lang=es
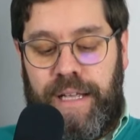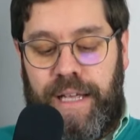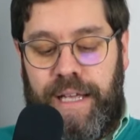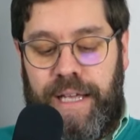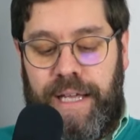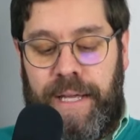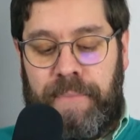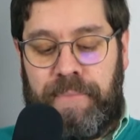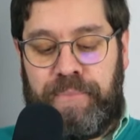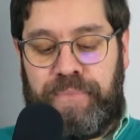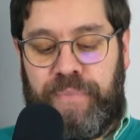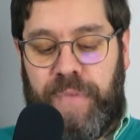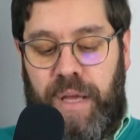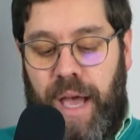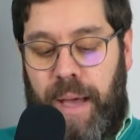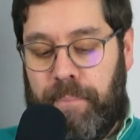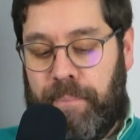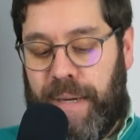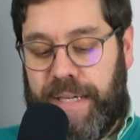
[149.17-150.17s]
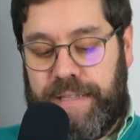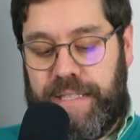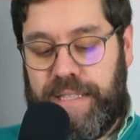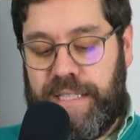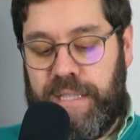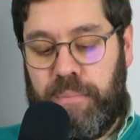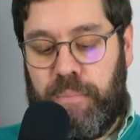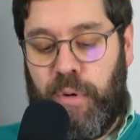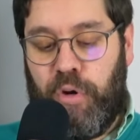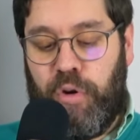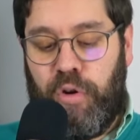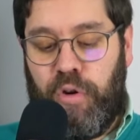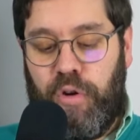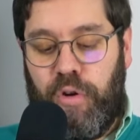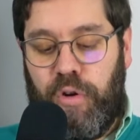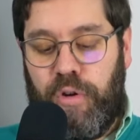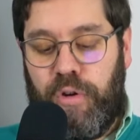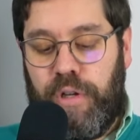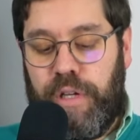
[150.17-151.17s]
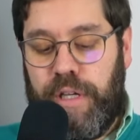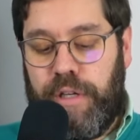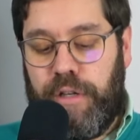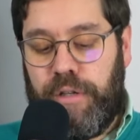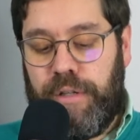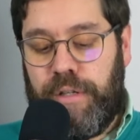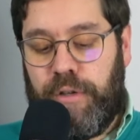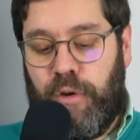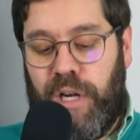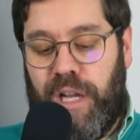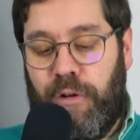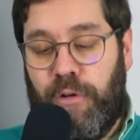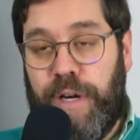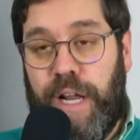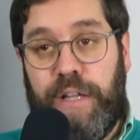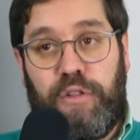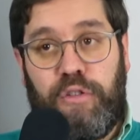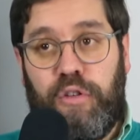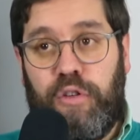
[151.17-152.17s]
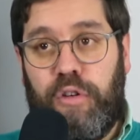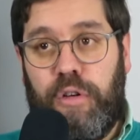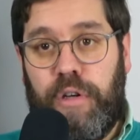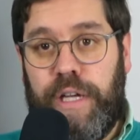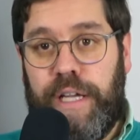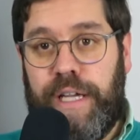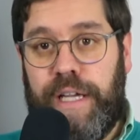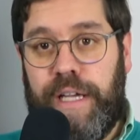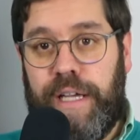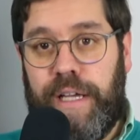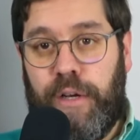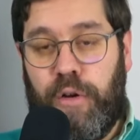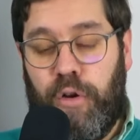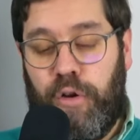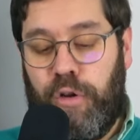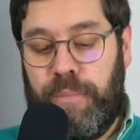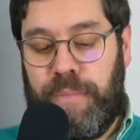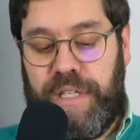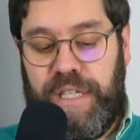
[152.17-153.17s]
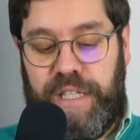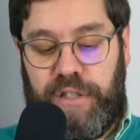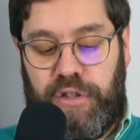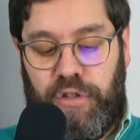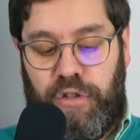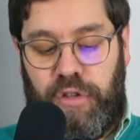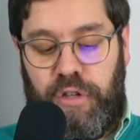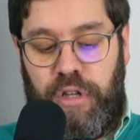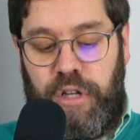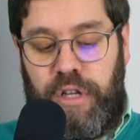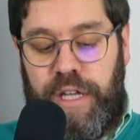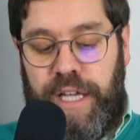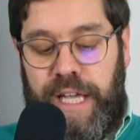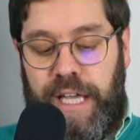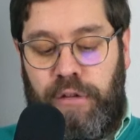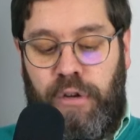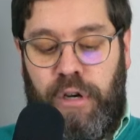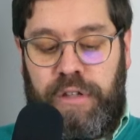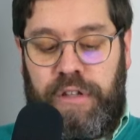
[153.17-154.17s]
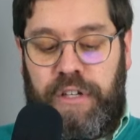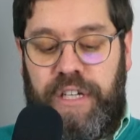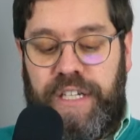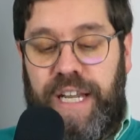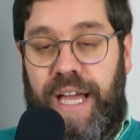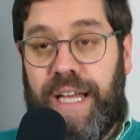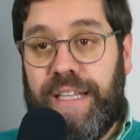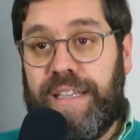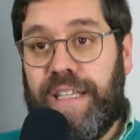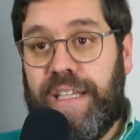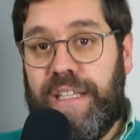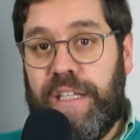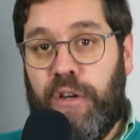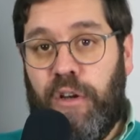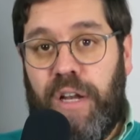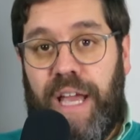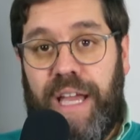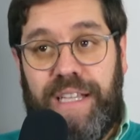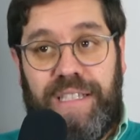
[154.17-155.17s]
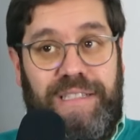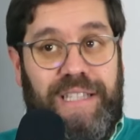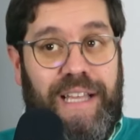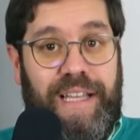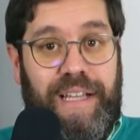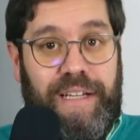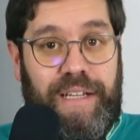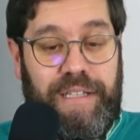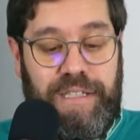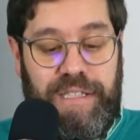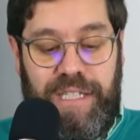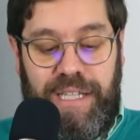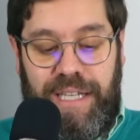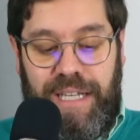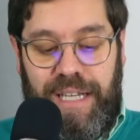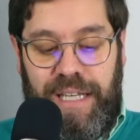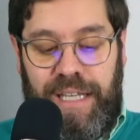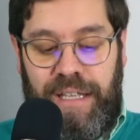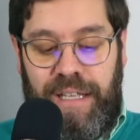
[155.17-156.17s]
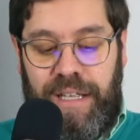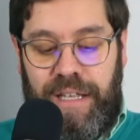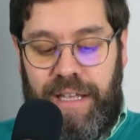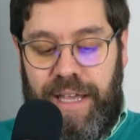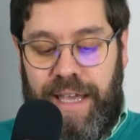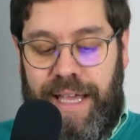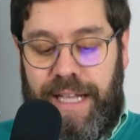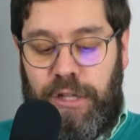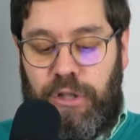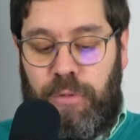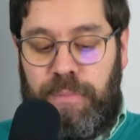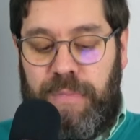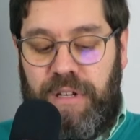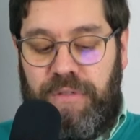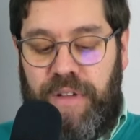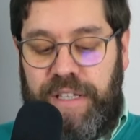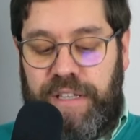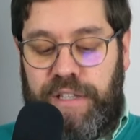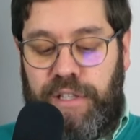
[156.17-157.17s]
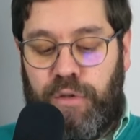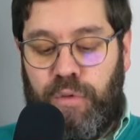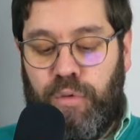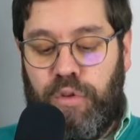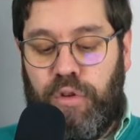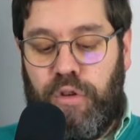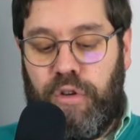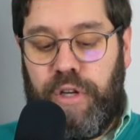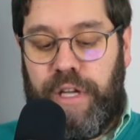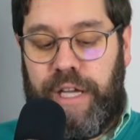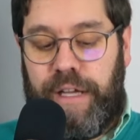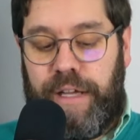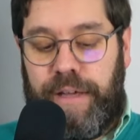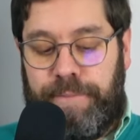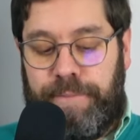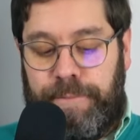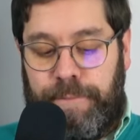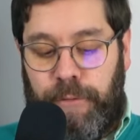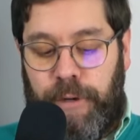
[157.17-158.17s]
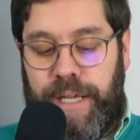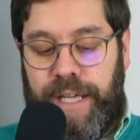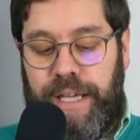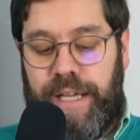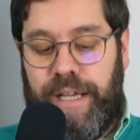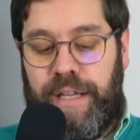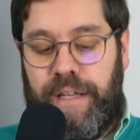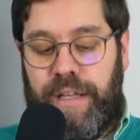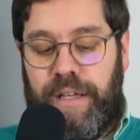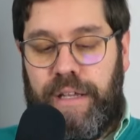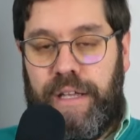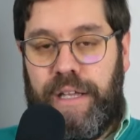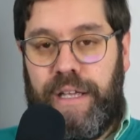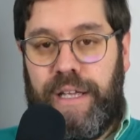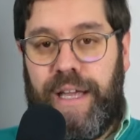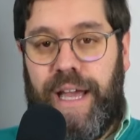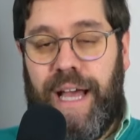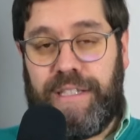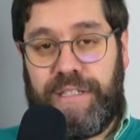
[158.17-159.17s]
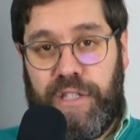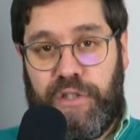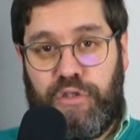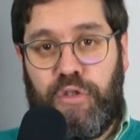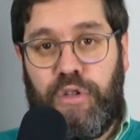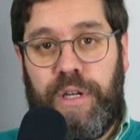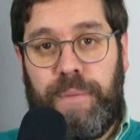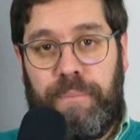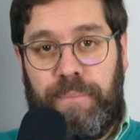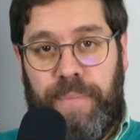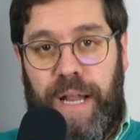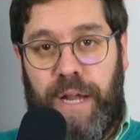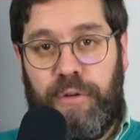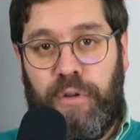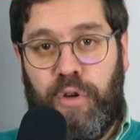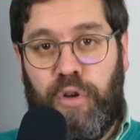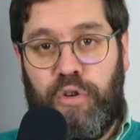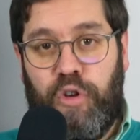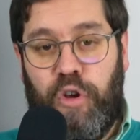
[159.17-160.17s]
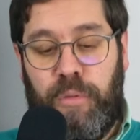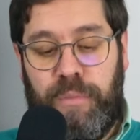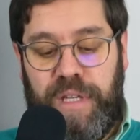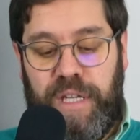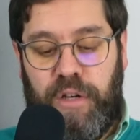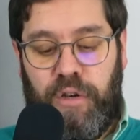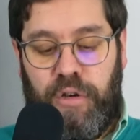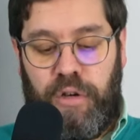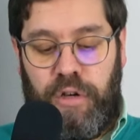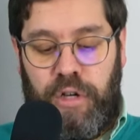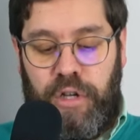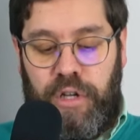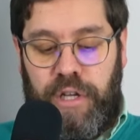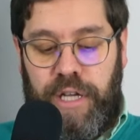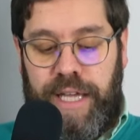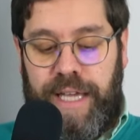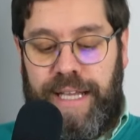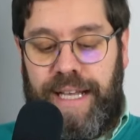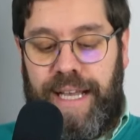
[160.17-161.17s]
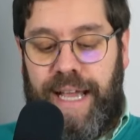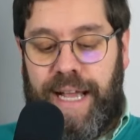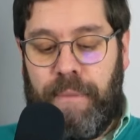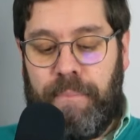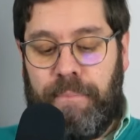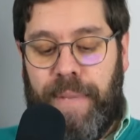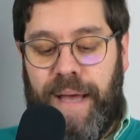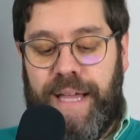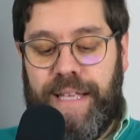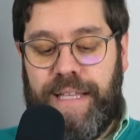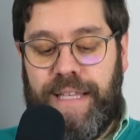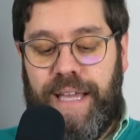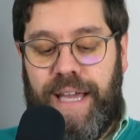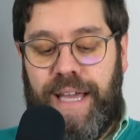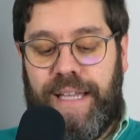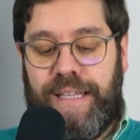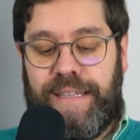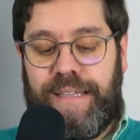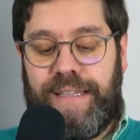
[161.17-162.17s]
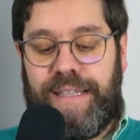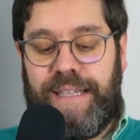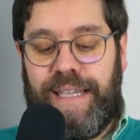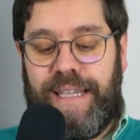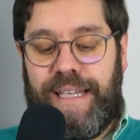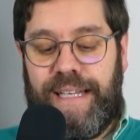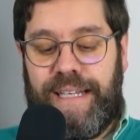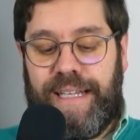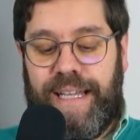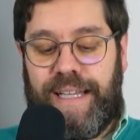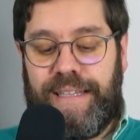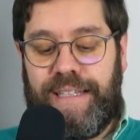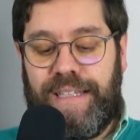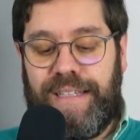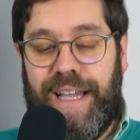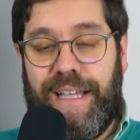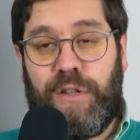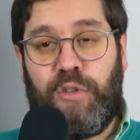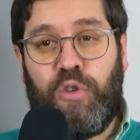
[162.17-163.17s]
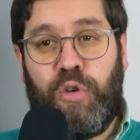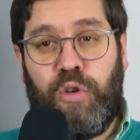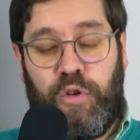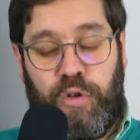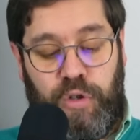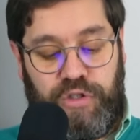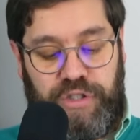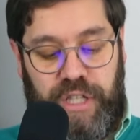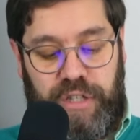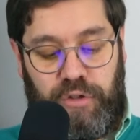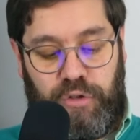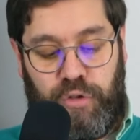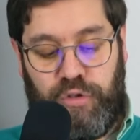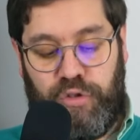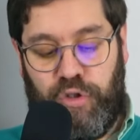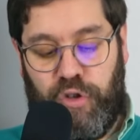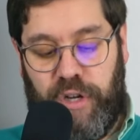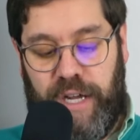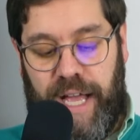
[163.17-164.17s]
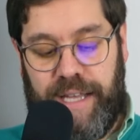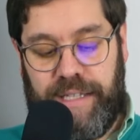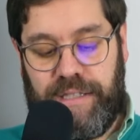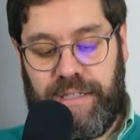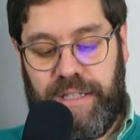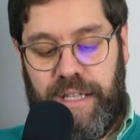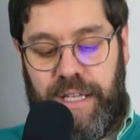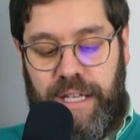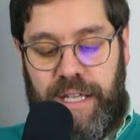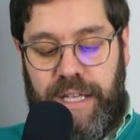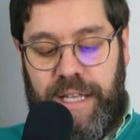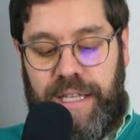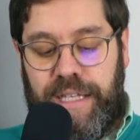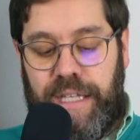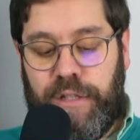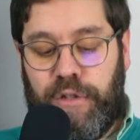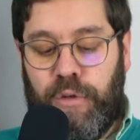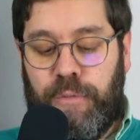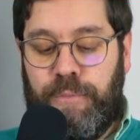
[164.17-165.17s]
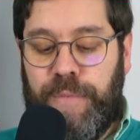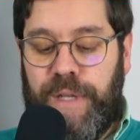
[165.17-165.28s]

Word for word: Em, participó eh, colaborando eh, con los ministros Eduardo Ninat y Nicolás Izaguirre en Chile. El 2021 fue eh, asesor en plano económico en la campaña del candidato José Antonio Cast. Y esto es